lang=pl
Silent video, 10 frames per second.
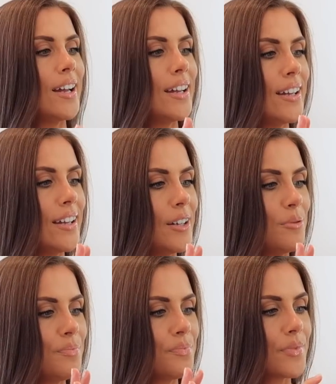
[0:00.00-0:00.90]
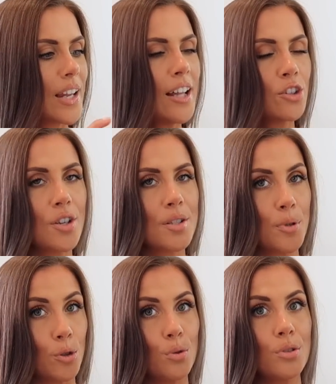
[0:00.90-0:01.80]
E, a to
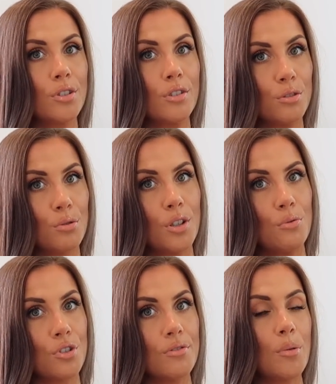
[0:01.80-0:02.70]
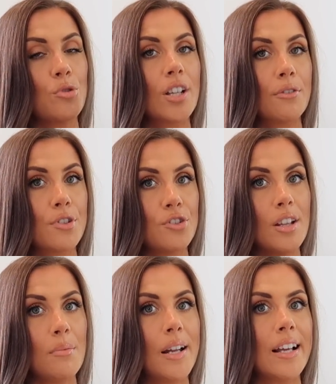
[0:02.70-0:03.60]
jest produkt, który używam już tak w
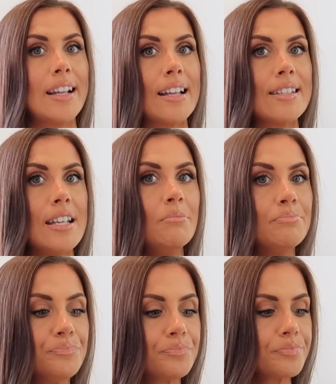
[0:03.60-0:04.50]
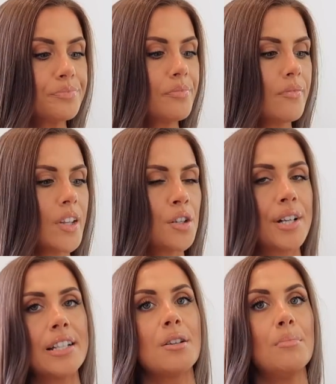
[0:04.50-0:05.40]
codziennej pielęgnacji
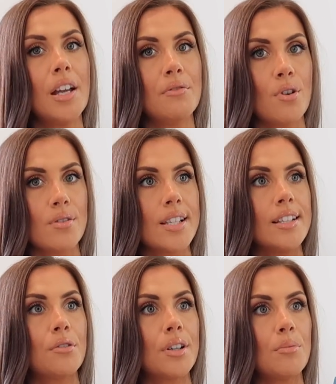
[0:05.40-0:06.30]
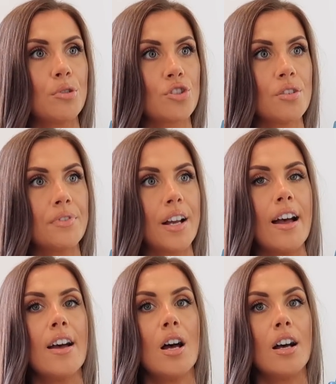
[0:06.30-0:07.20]
Słuchajcie, myję włosy, nakładam
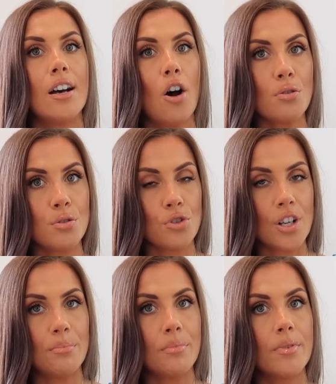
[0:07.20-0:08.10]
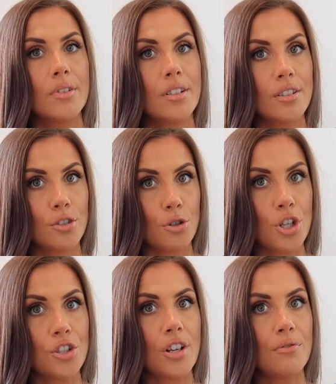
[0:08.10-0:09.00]
odżywkę, osuszam
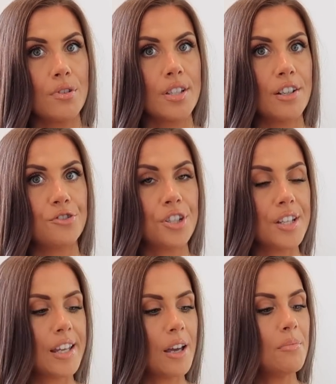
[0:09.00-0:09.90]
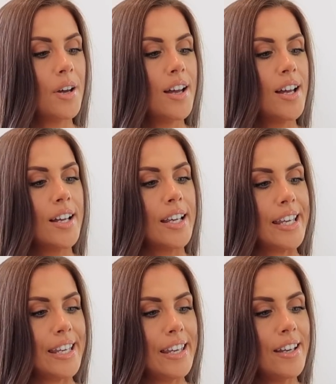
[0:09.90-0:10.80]
troszeczkę włosy ręcznikiem
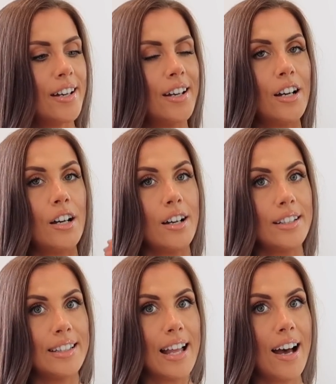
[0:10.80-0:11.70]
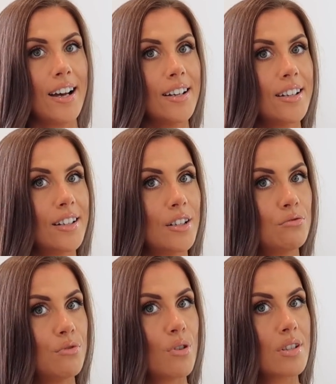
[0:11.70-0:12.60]
i na
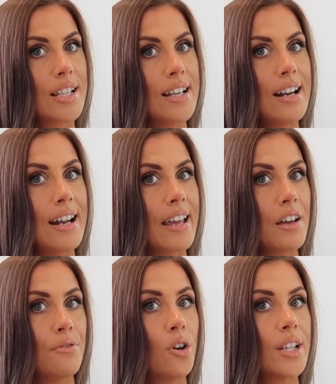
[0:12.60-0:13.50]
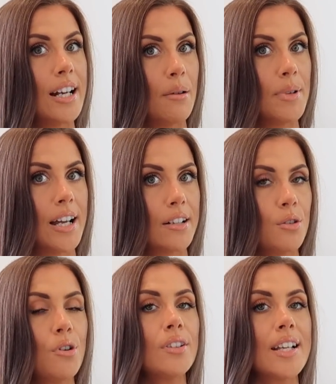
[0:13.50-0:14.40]
włosy leję wodę
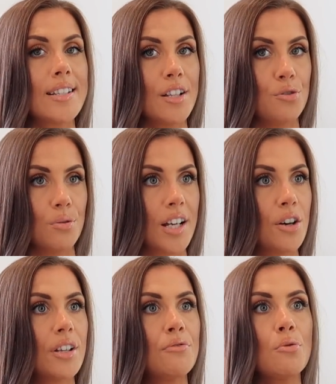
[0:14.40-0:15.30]
lamelarną. Ona jest leciutka, ona w